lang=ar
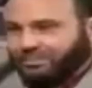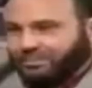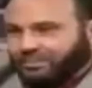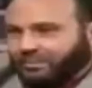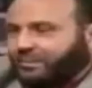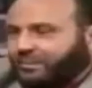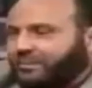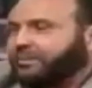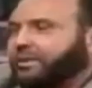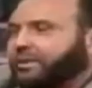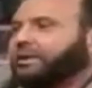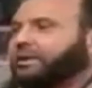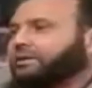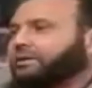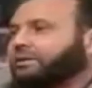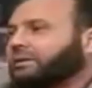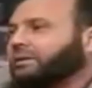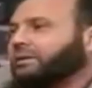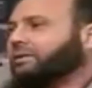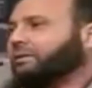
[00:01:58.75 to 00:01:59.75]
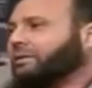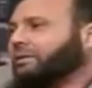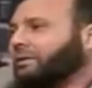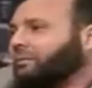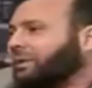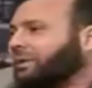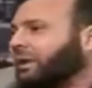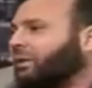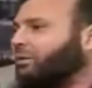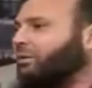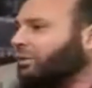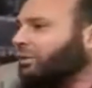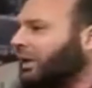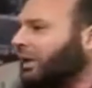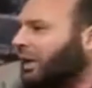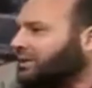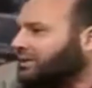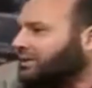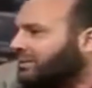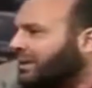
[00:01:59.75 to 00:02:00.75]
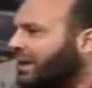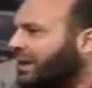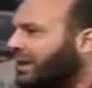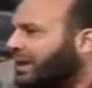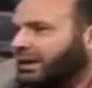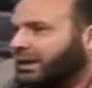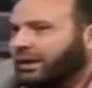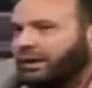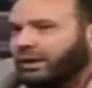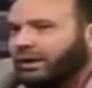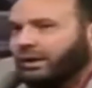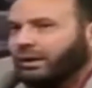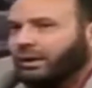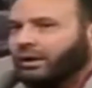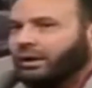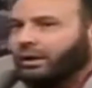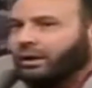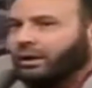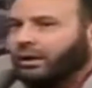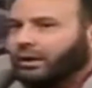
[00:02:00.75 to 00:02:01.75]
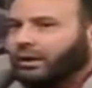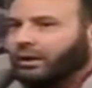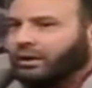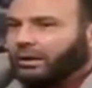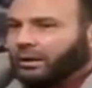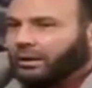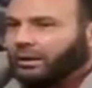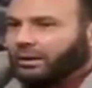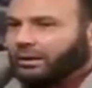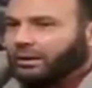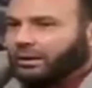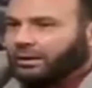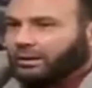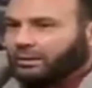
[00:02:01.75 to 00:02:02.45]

ده لازم ده, من أول لحظة آه بقى آه آه آه